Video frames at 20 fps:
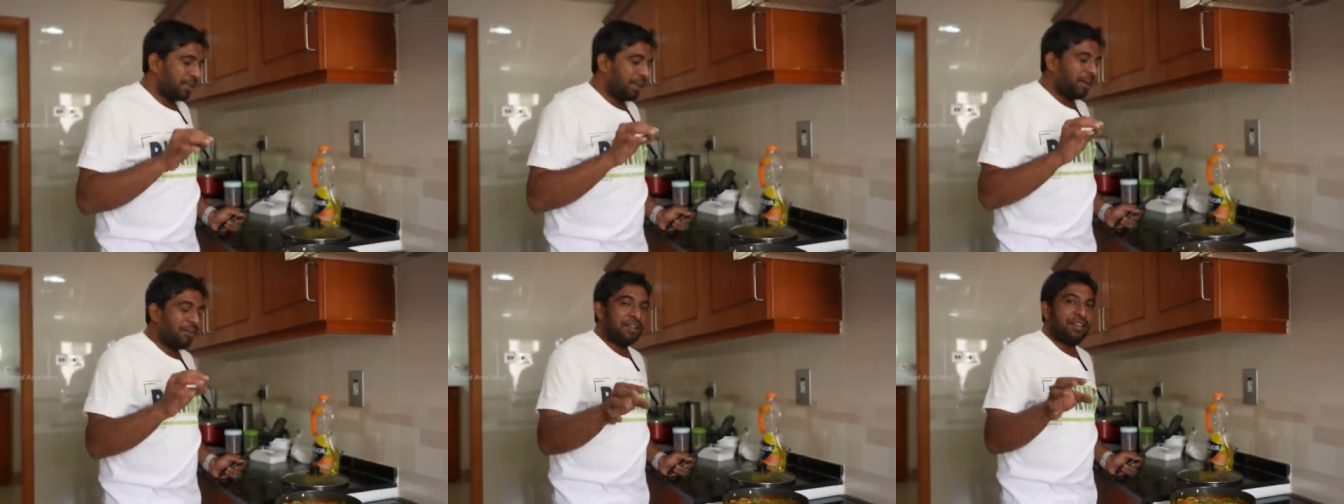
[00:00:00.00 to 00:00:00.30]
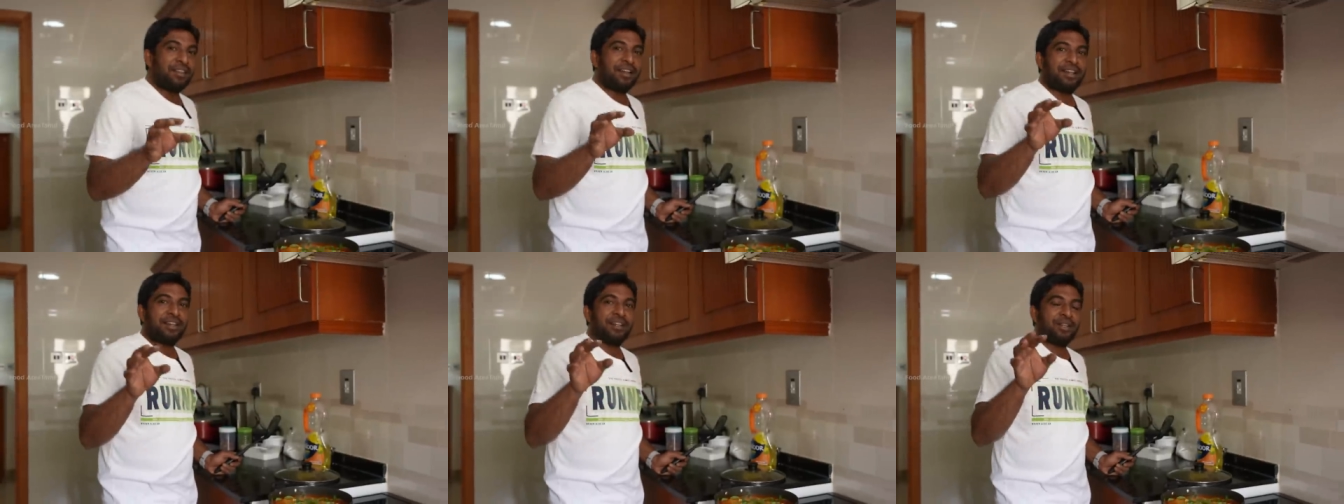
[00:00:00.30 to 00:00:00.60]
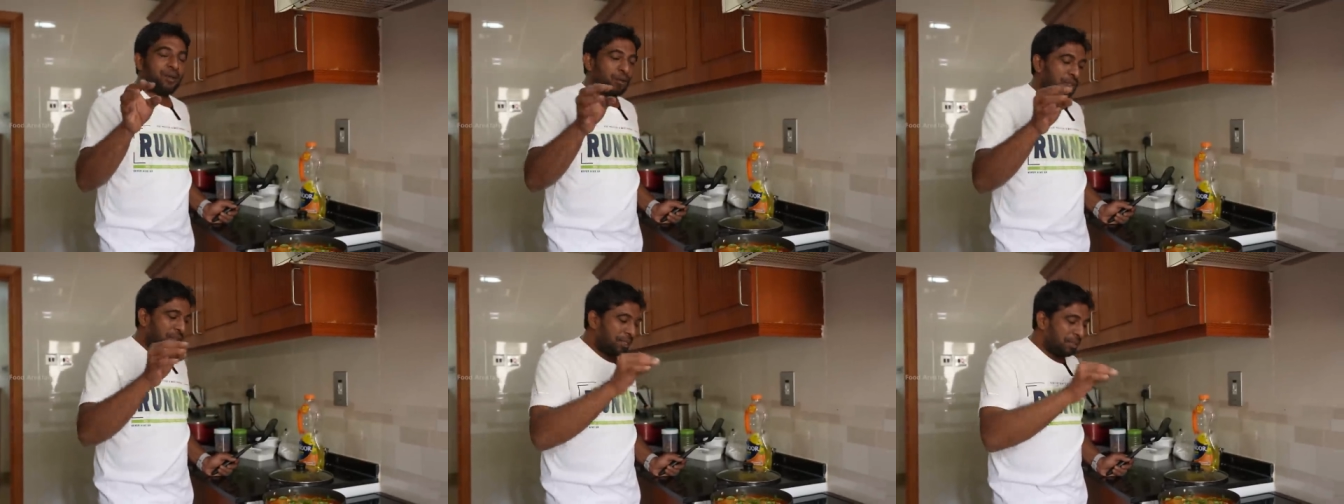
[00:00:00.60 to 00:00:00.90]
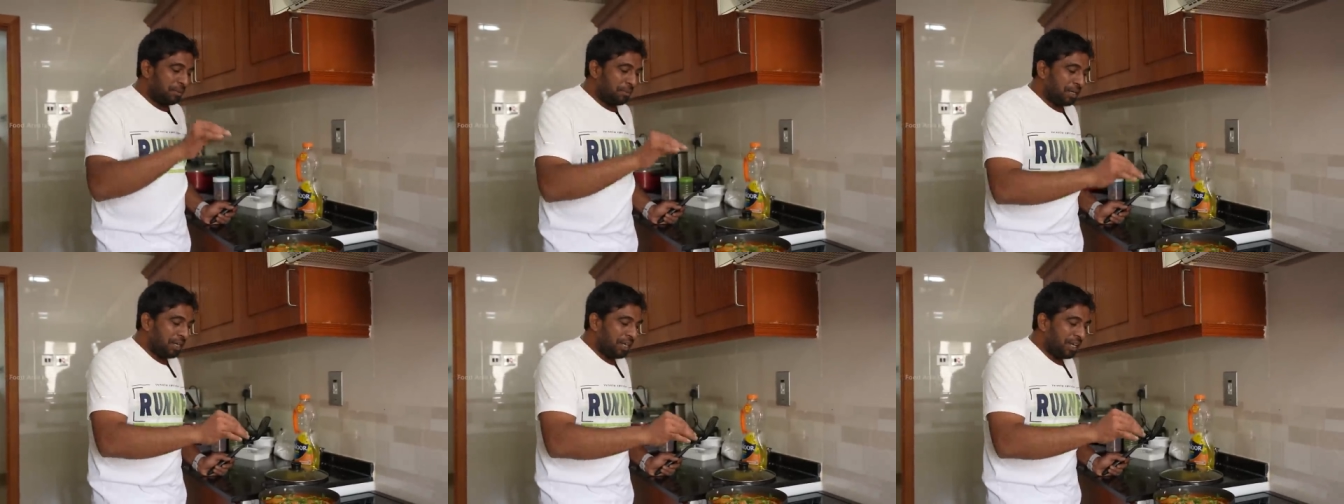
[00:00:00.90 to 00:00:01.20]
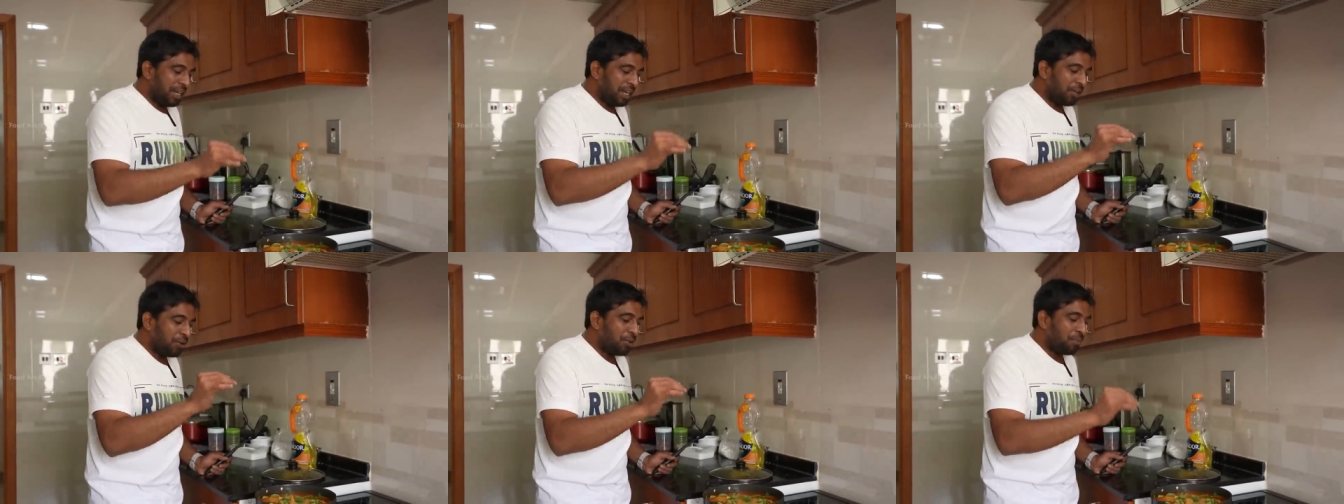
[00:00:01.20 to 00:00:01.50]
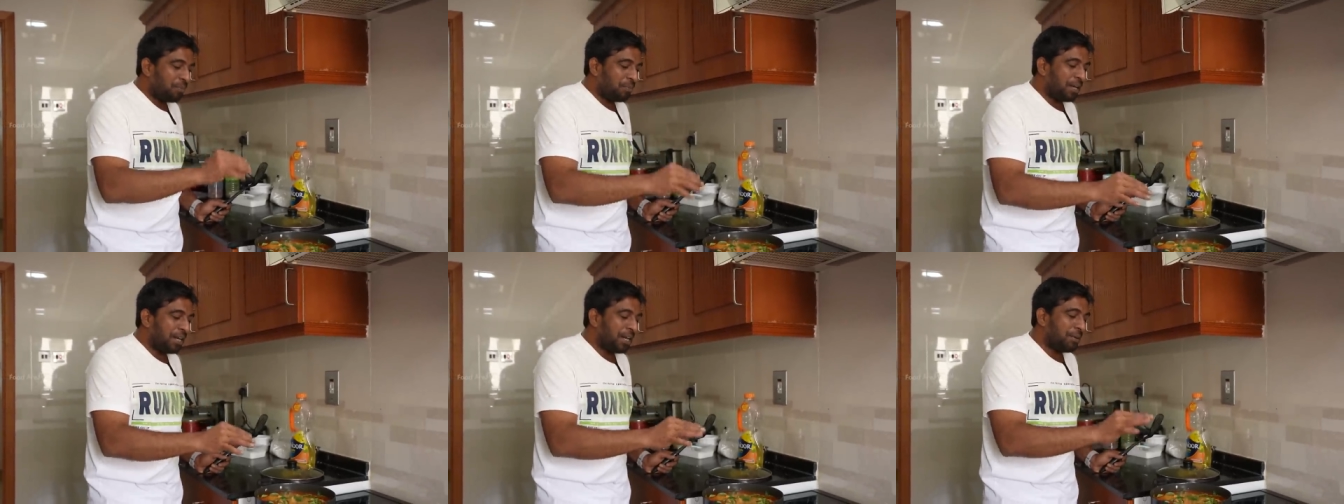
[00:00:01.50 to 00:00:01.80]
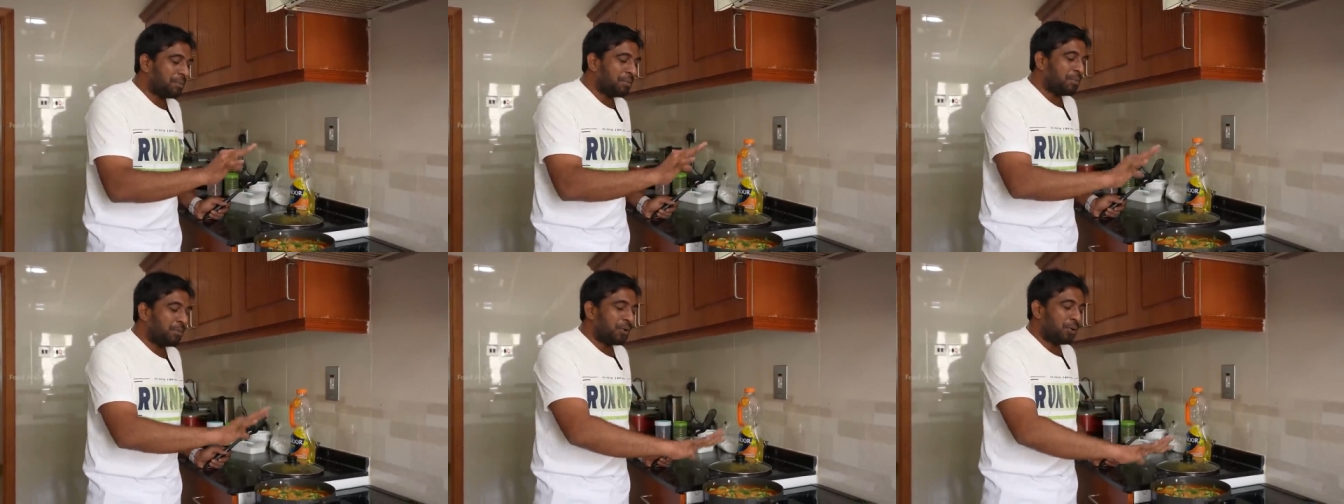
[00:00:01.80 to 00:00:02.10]
அவ்வளோதான் இந்த கொத்தமல்லி கருவேப்பிலை
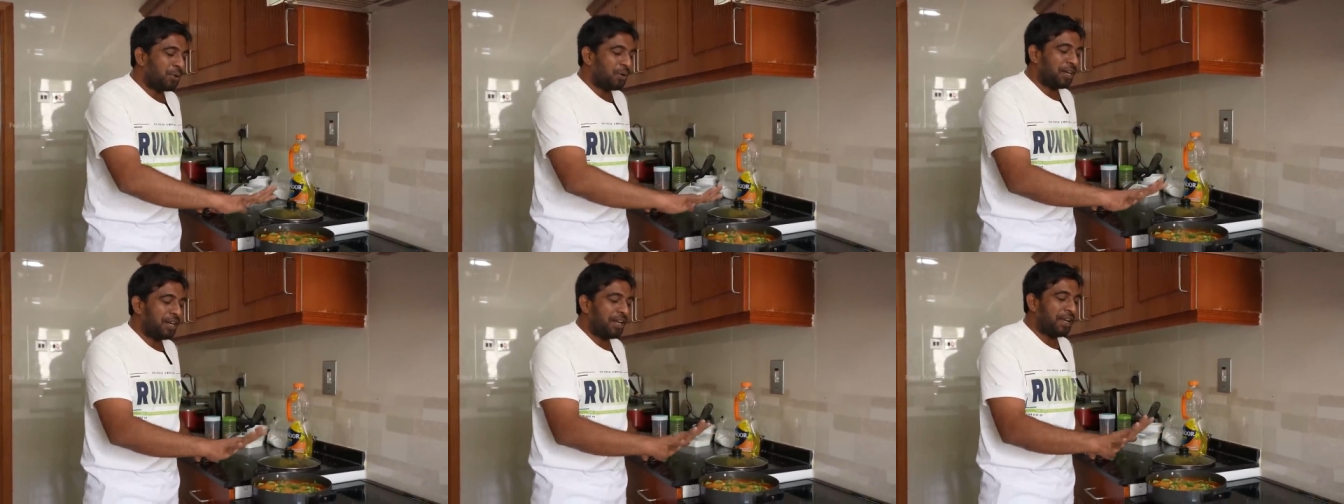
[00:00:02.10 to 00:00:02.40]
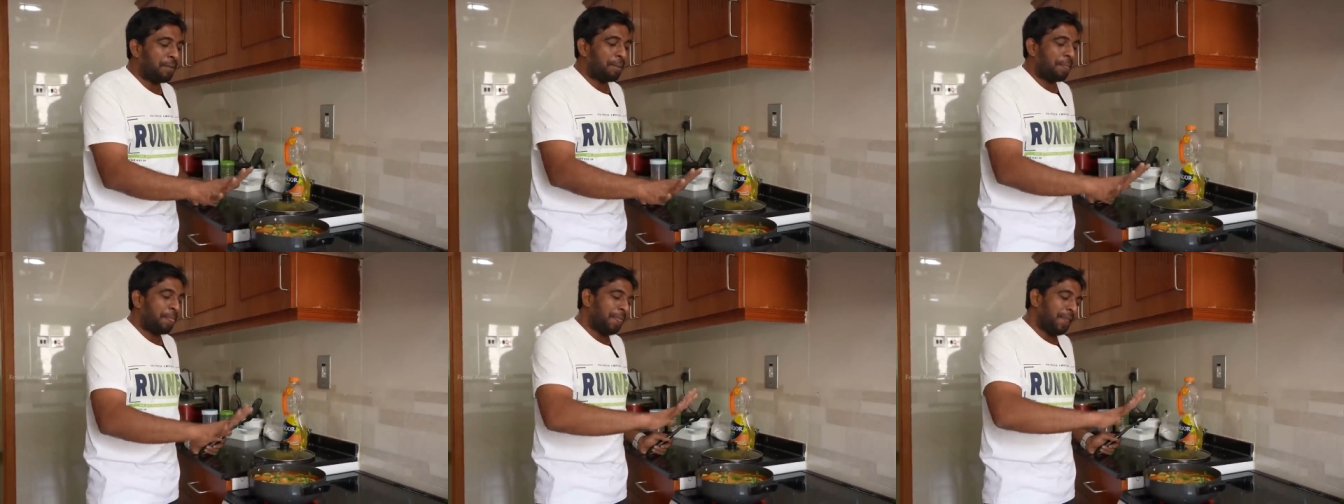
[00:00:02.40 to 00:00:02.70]
நம்ம போட்டோம் இல்லையா